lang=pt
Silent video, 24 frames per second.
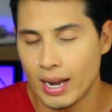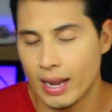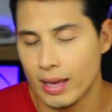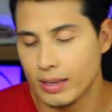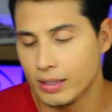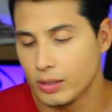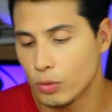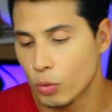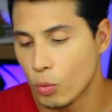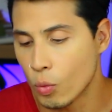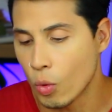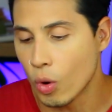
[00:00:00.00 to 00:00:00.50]
ela
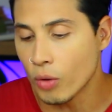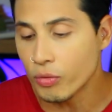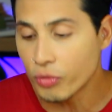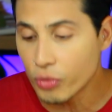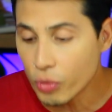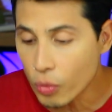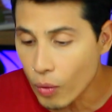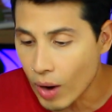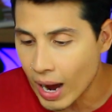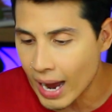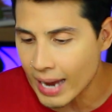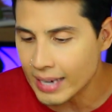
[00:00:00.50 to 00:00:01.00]
é um
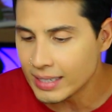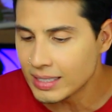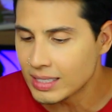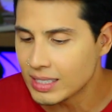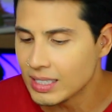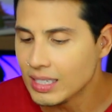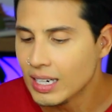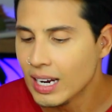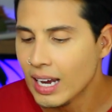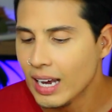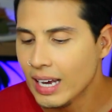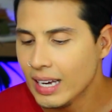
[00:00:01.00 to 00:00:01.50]

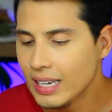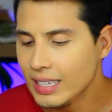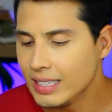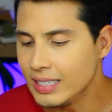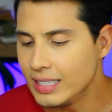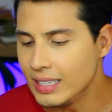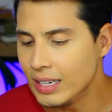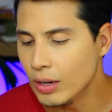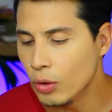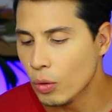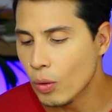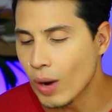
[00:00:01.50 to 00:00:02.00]
off-white
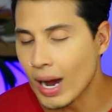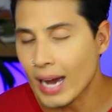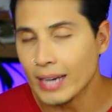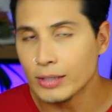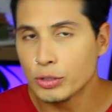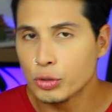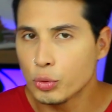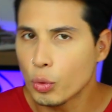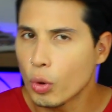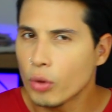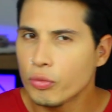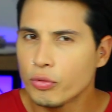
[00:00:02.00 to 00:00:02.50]
e eu
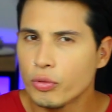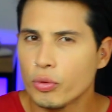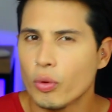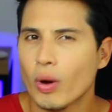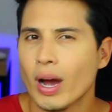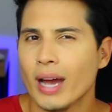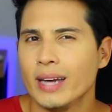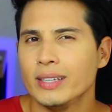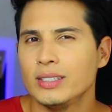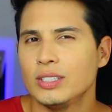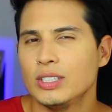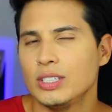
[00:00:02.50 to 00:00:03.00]
acho o
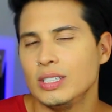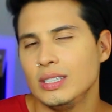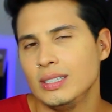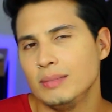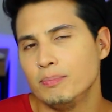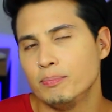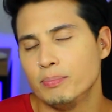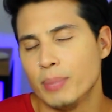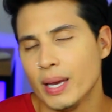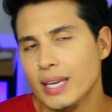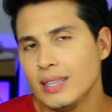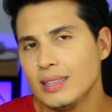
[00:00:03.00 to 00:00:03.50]
off-white
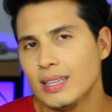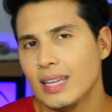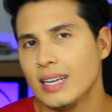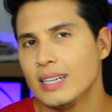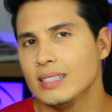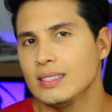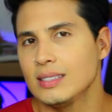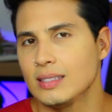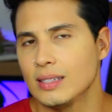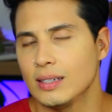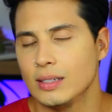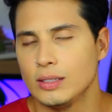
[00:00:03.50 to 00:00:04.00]
bem
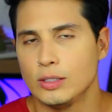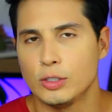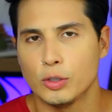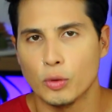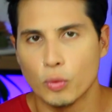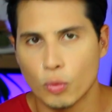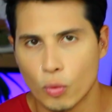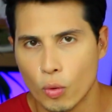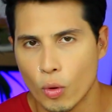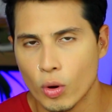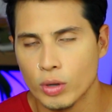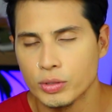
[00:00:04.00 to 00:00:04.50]
interessante.
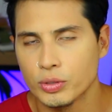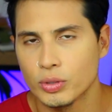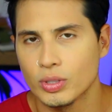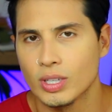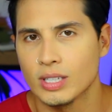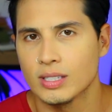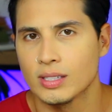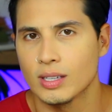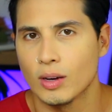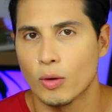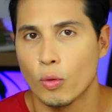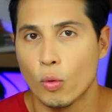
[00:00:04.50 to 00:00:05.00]
Eu gosto
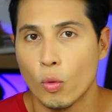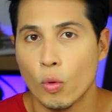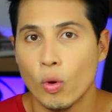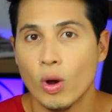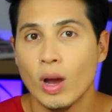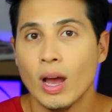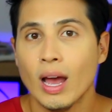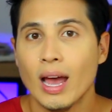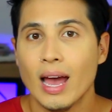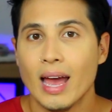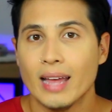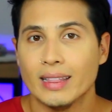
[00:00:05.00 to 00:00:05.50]
dessa
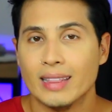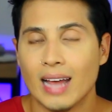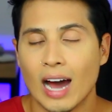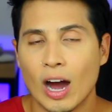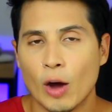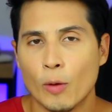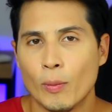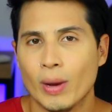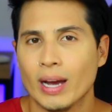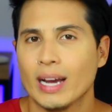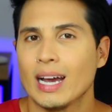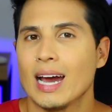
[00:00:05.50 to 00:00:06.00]
cor,
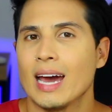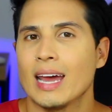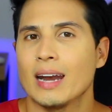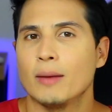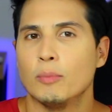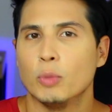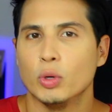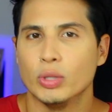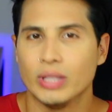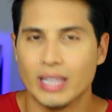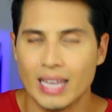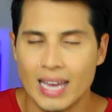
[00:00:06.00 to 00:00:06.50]
dá uma cara
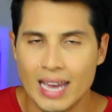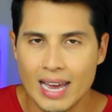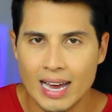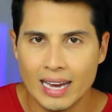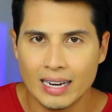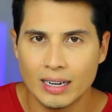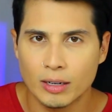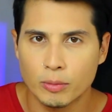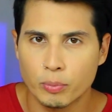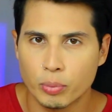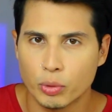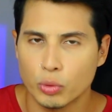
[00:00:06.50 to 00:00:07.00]

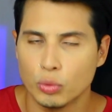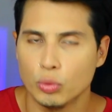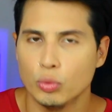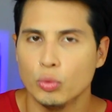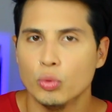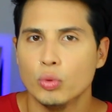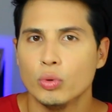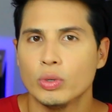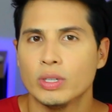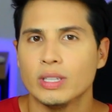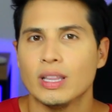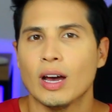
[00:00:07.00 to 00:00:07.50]
moderna pro
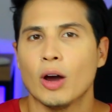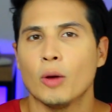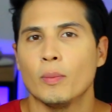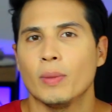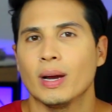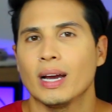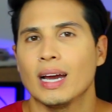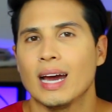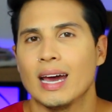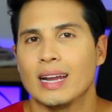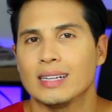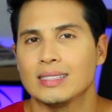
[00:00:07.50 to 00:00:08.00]
look, dá
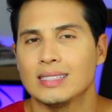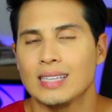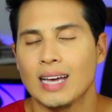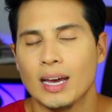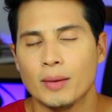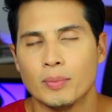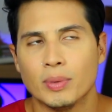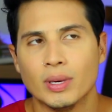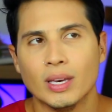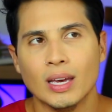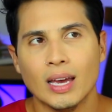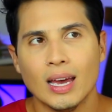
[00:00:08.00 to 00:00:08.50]
uma cara,
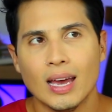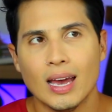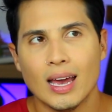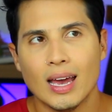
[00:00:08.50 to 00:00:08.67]
sabe,